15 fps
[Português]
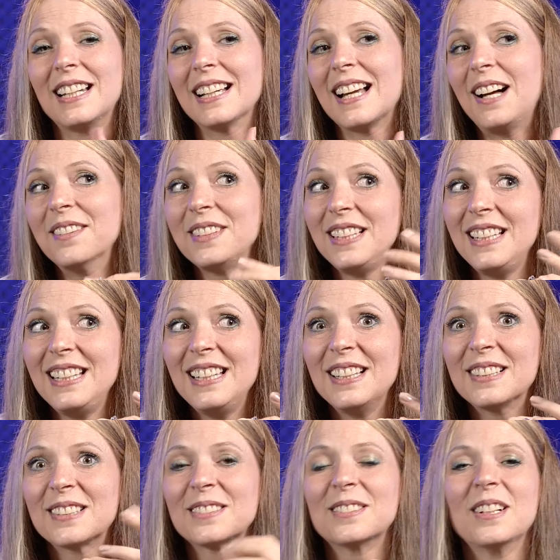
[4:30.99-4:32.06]
legal
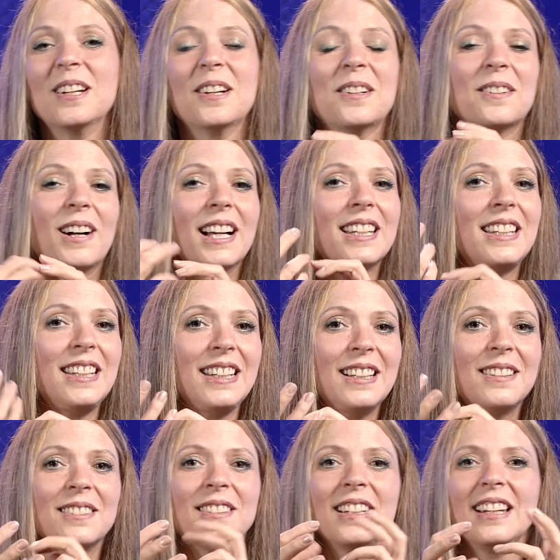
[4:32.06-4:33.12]
isso, ou
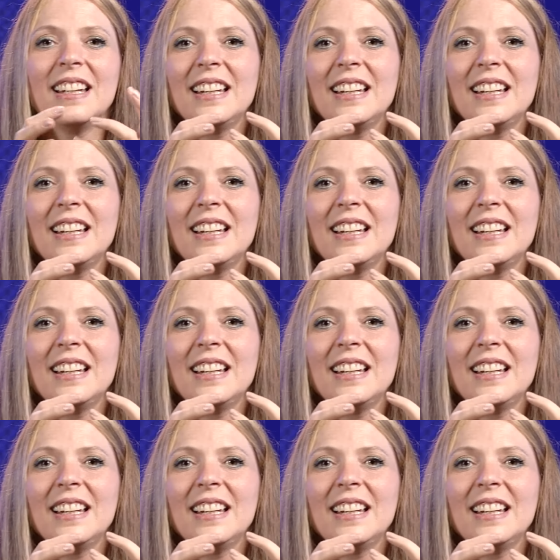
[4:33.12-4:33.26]
aquilo.